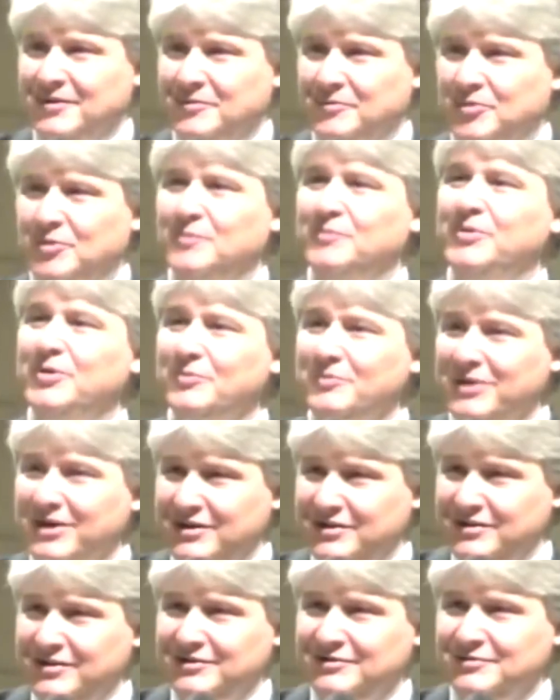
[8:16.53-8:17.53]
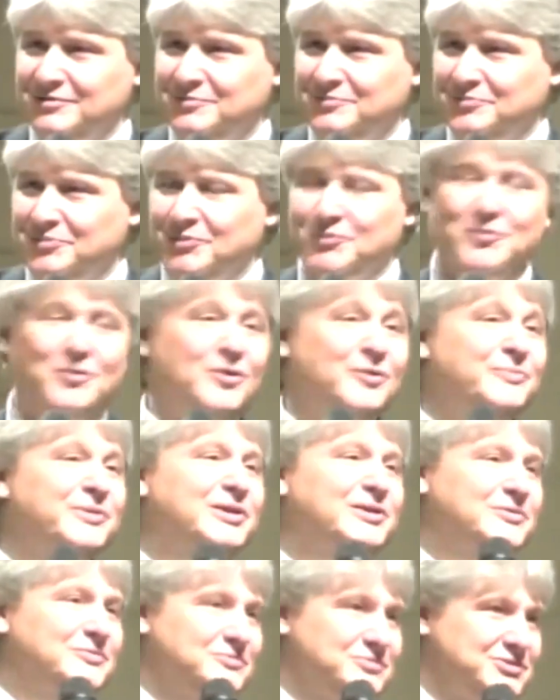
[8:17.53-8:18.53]
para o meu marido, para o homem
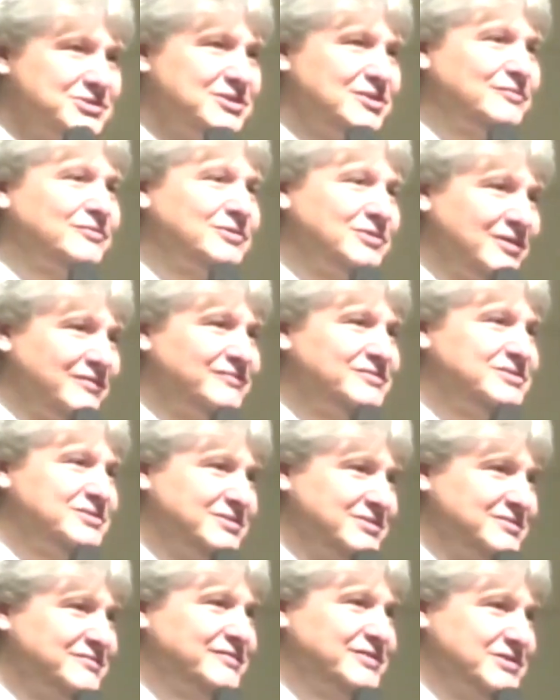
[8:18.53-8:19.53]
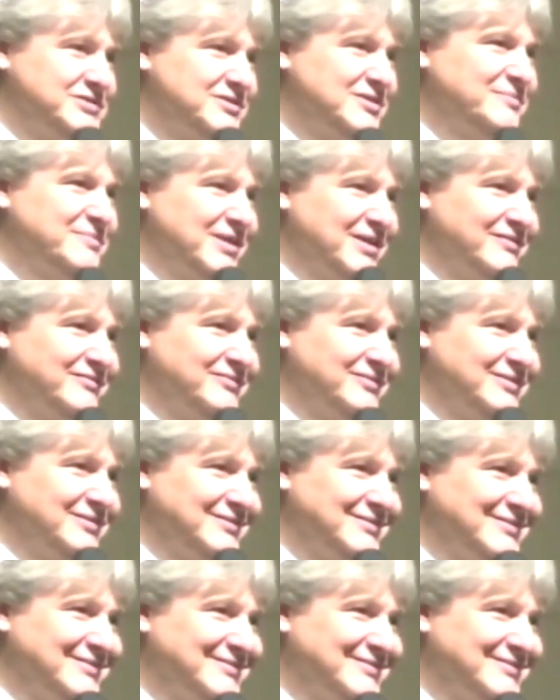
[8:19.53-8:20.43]
que um dia eu vou dividir, dividir a minha vida?